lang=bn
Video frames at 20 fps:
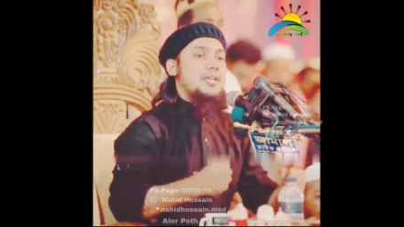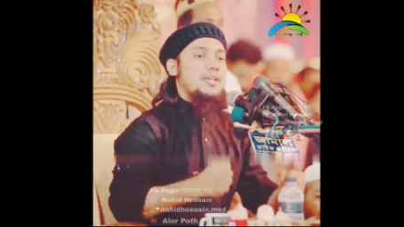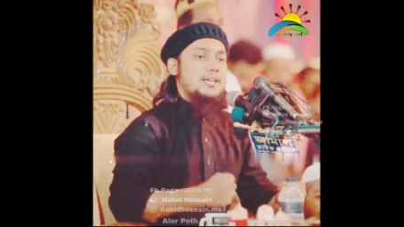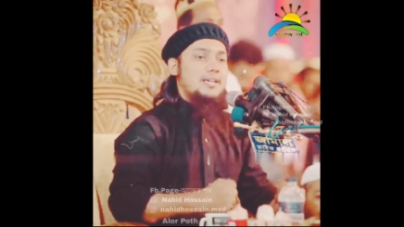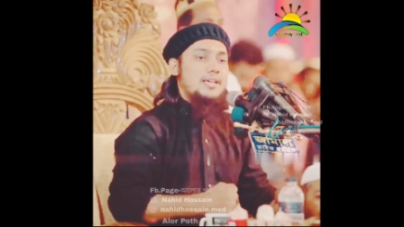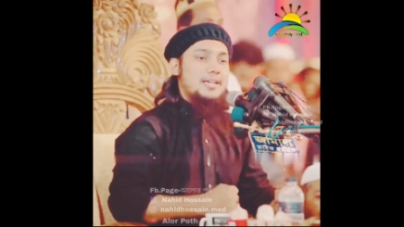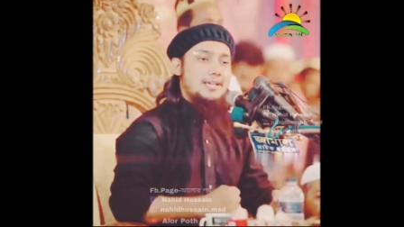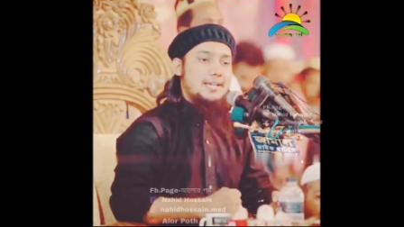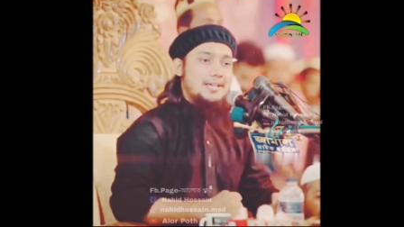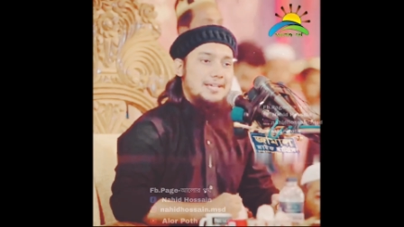লাগে
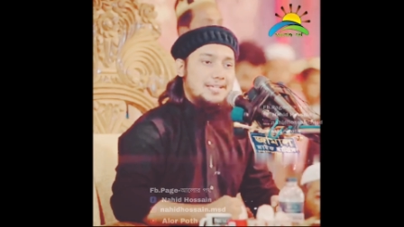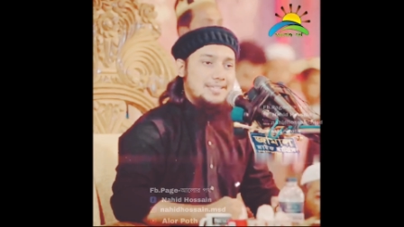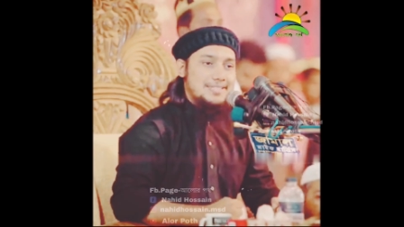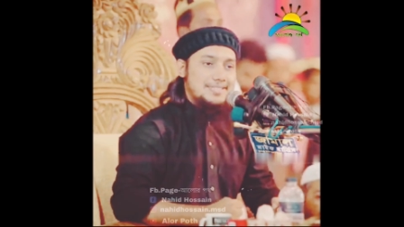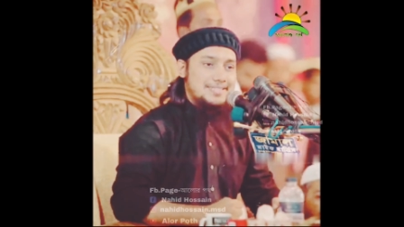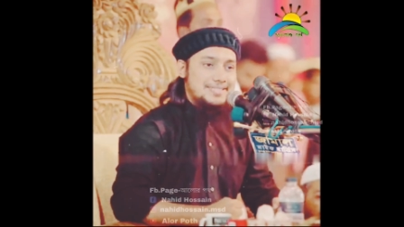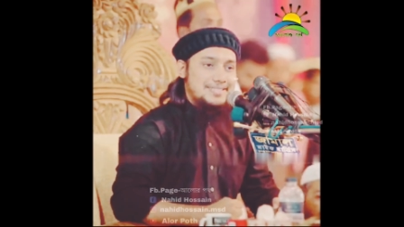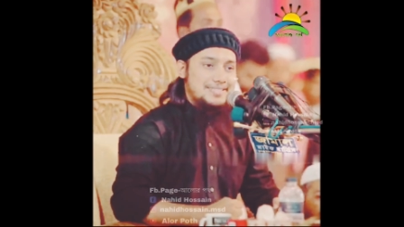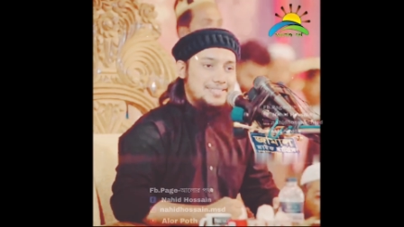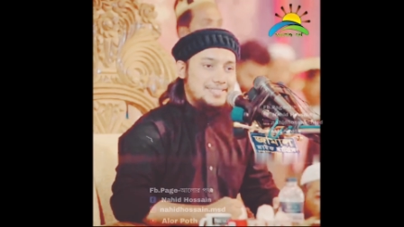কি লাগে
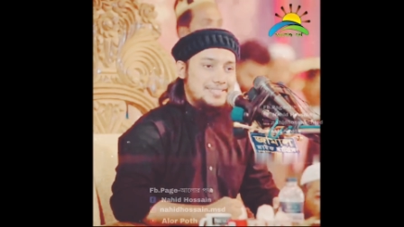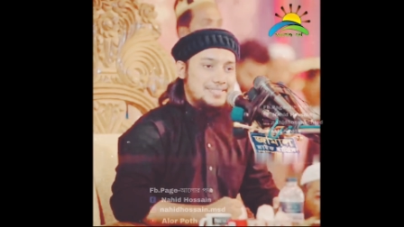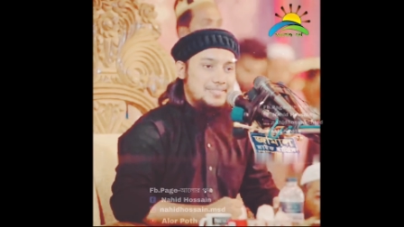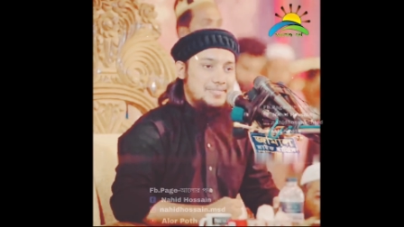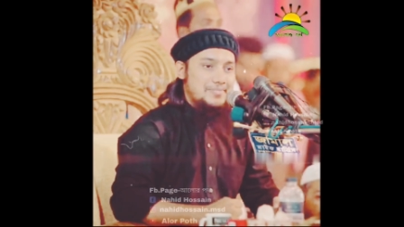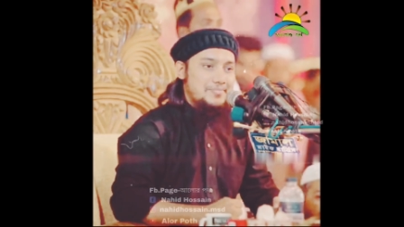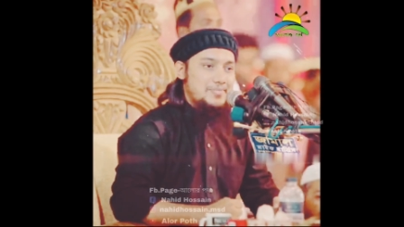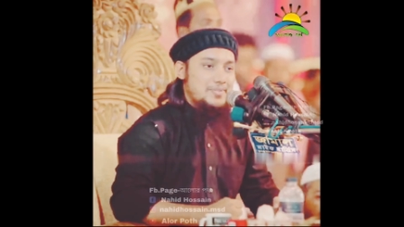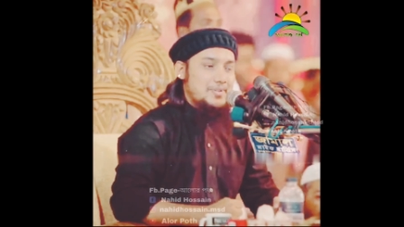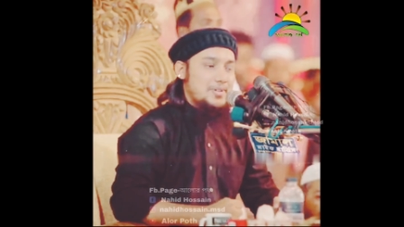
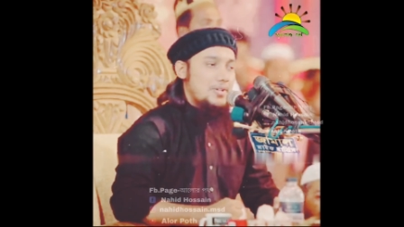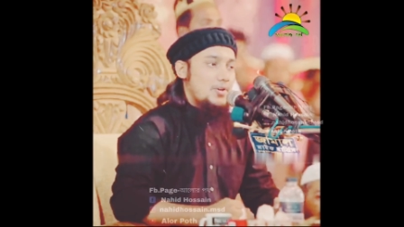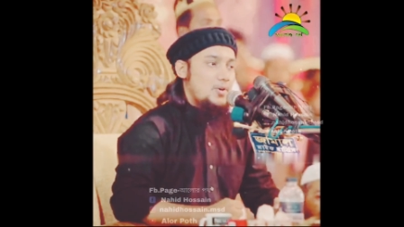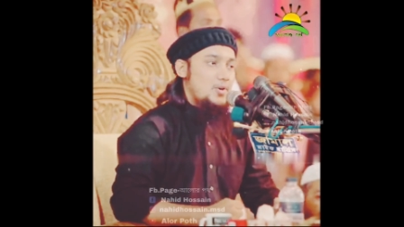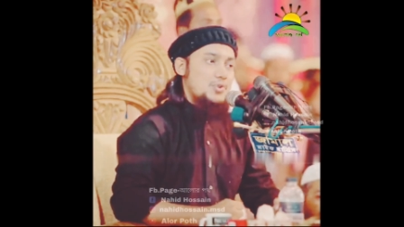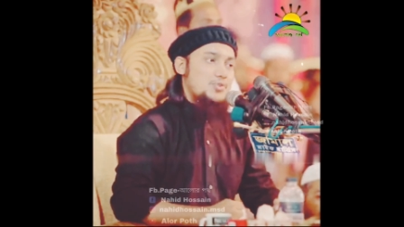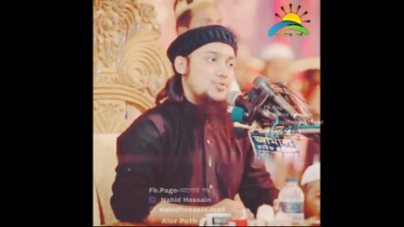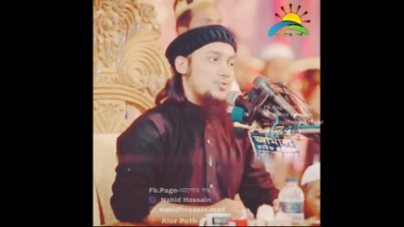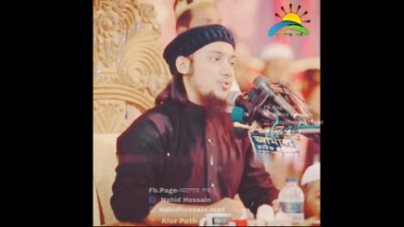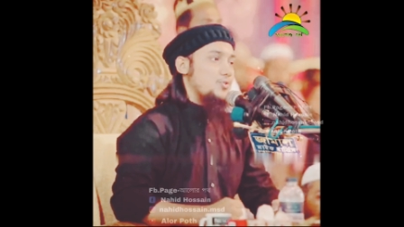
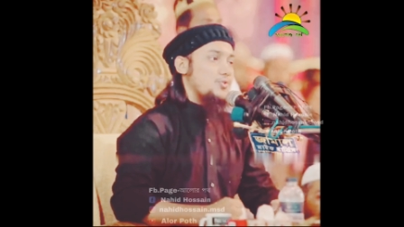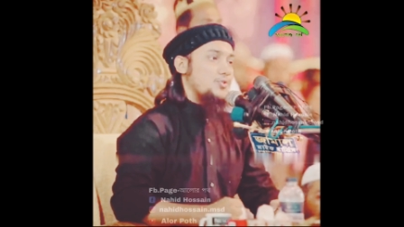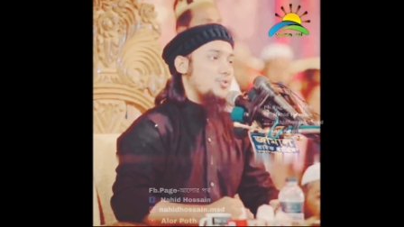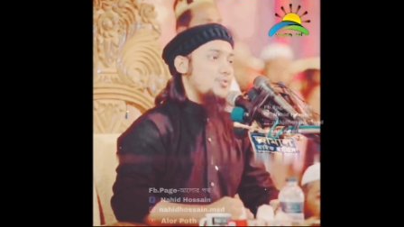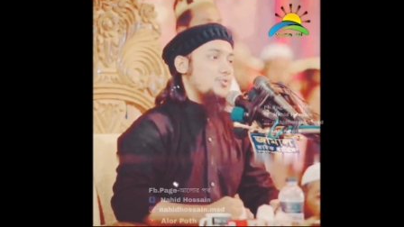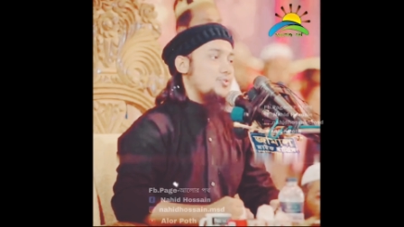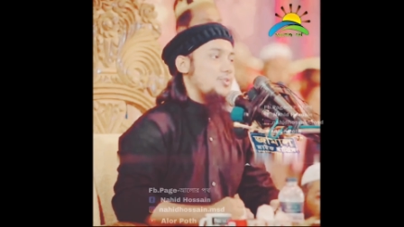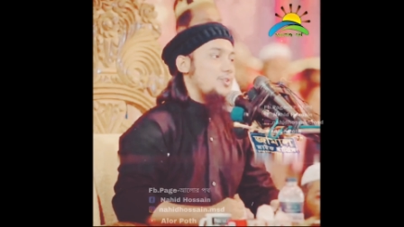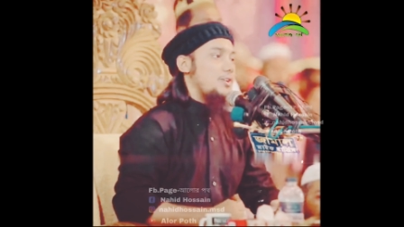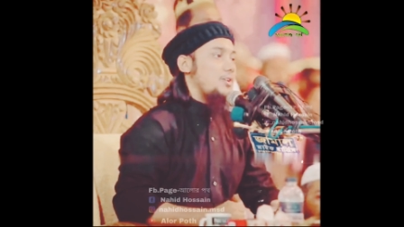অস্ত্র
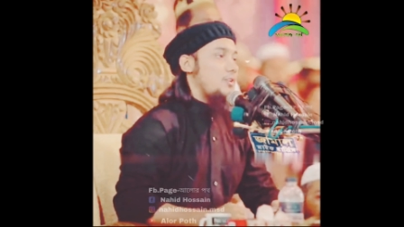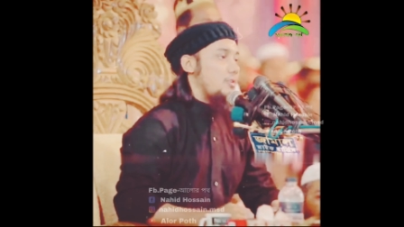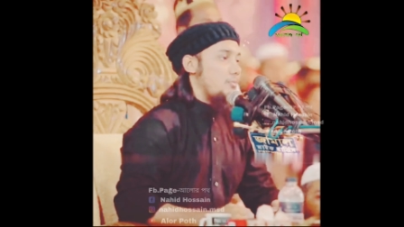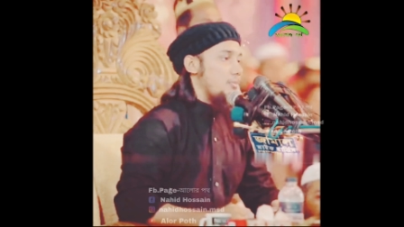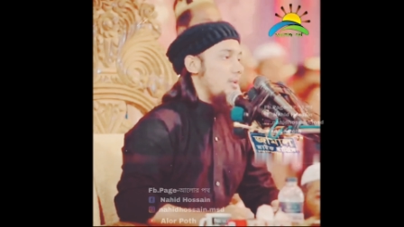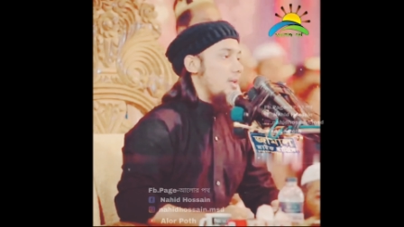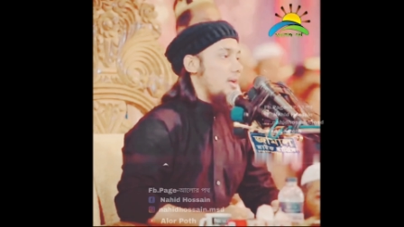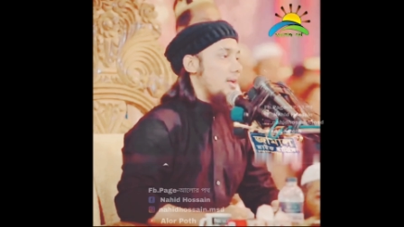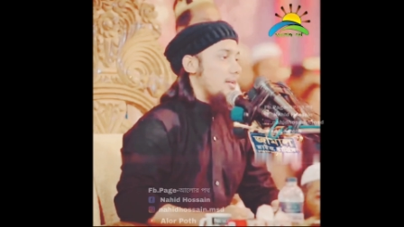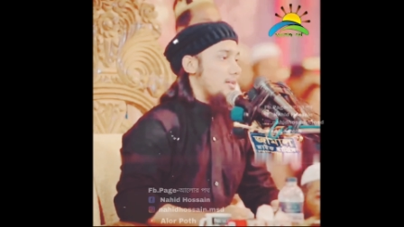শস্ত্র ছাড়া
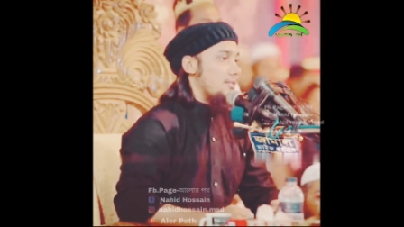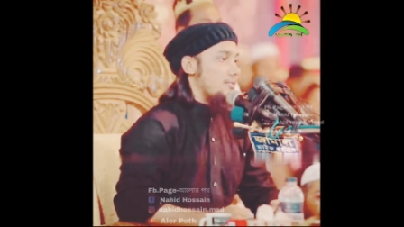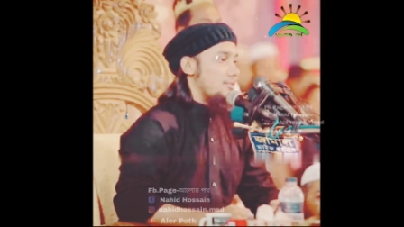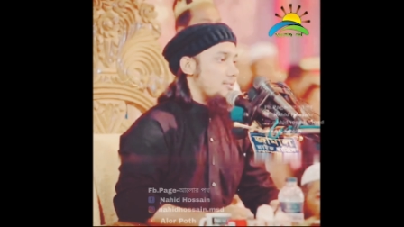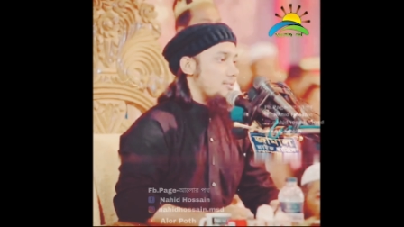হবে না